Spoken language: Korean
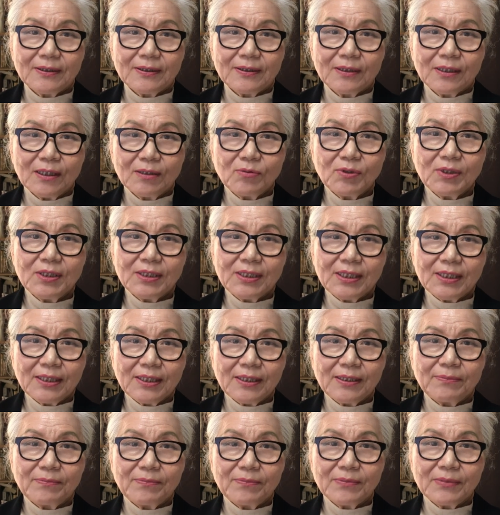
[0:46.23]
너무
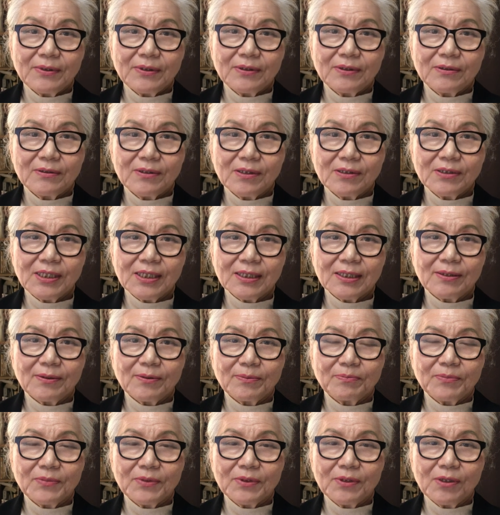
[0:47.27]
이제
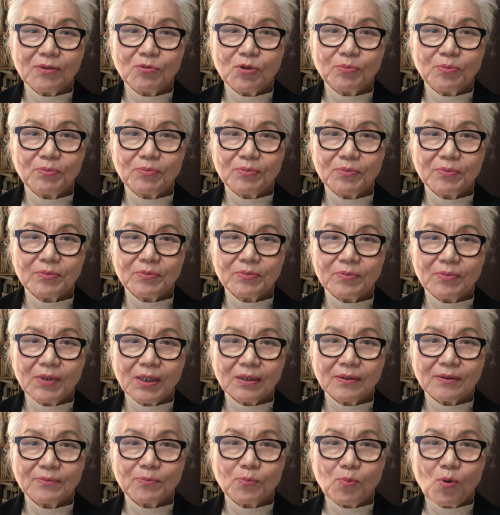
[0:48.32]
러시아가 너무
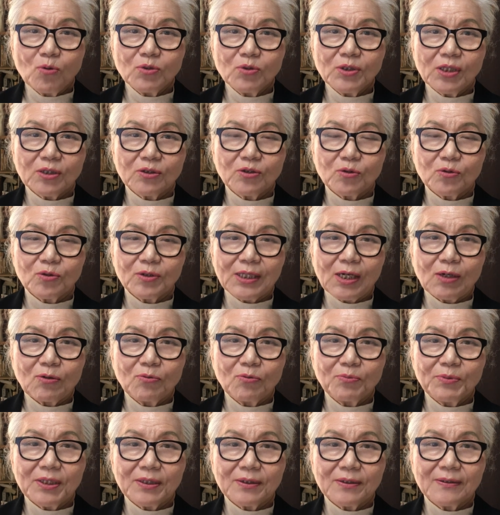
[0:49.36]
막 폭력적으로
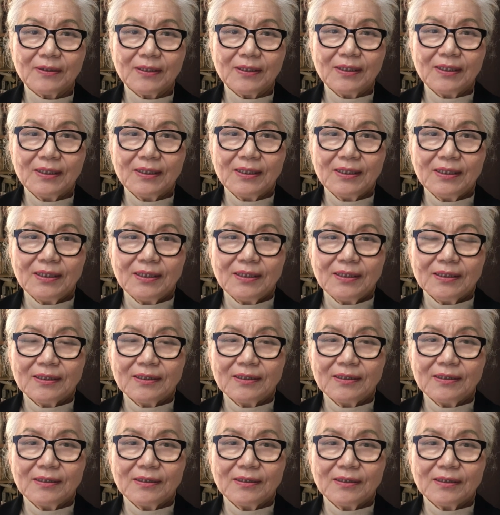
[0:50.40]
나오면은
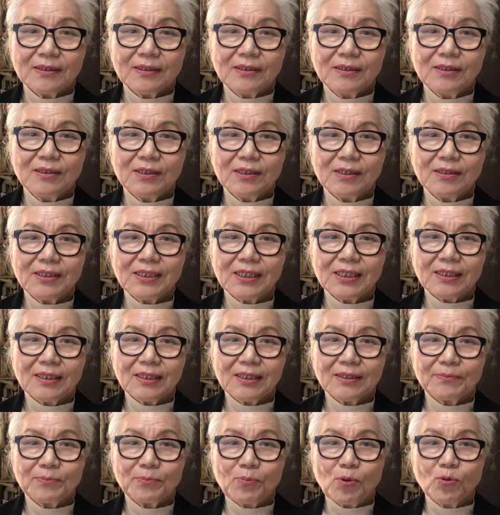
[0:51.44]
어, 그
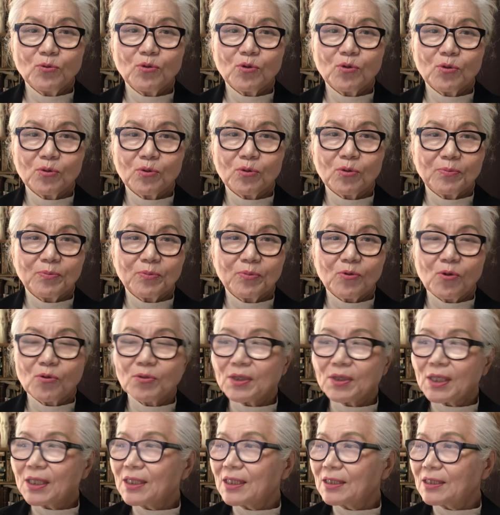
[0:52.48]
러시아 본토도
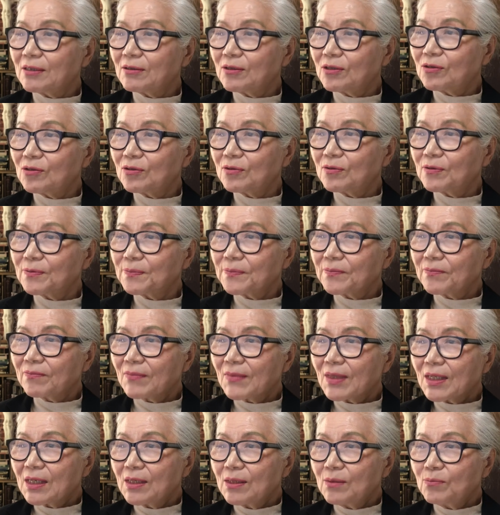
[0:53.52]
공격하겠다는 거죠.
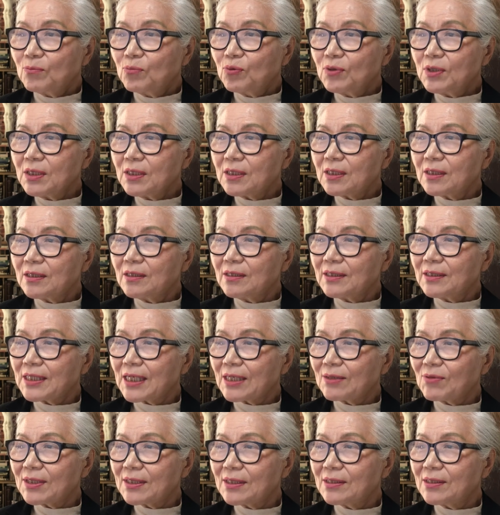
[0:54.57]
브링컨
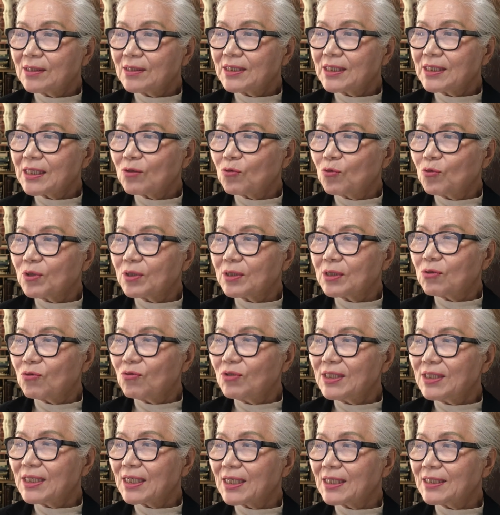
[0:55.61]
장관은 러시아 공격을
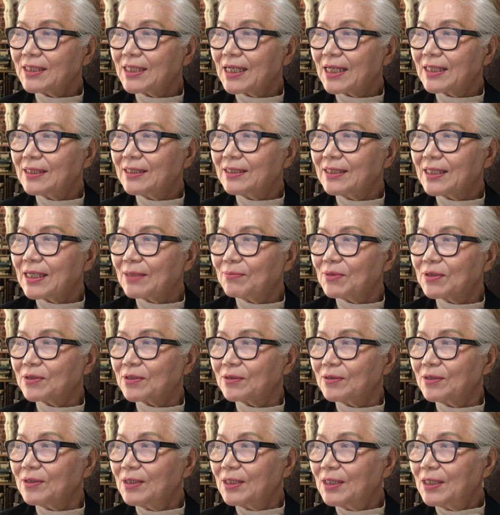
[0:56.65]
권장하지는
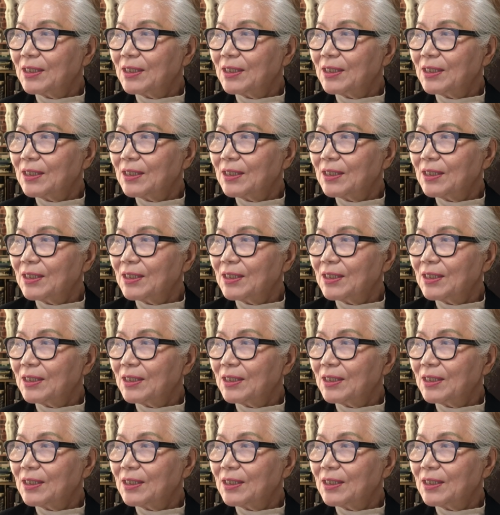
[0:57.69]
않는다면서